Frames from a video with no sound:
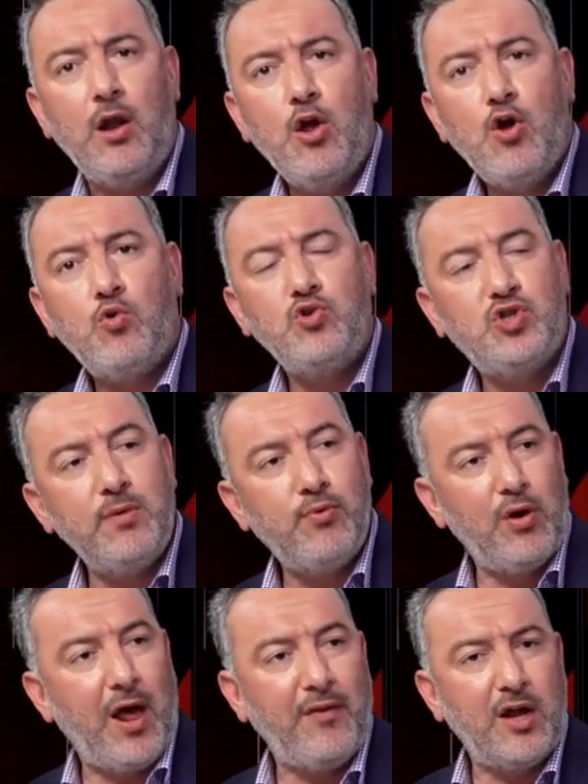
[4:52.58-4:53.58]

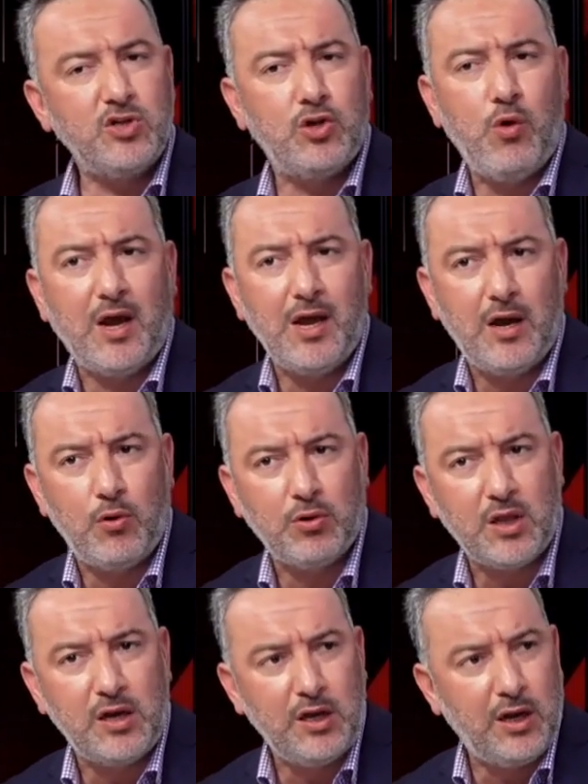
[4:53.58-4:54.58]
ونجيبوا لانالج الوكاله
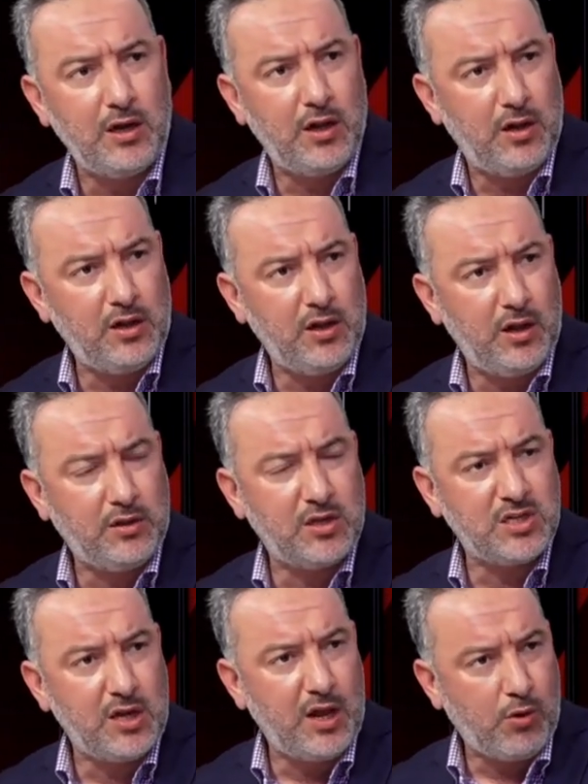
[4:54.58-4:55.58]
الوطنيه
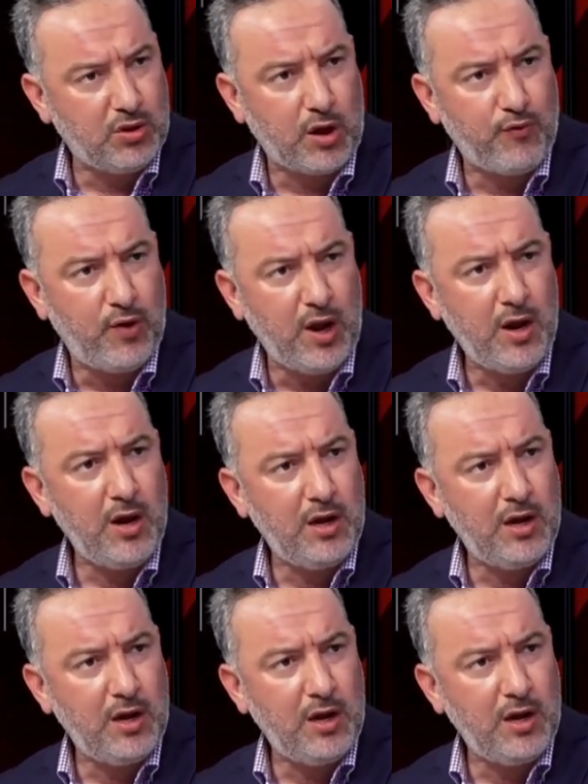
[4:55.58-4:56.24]
للتسليه والترفيه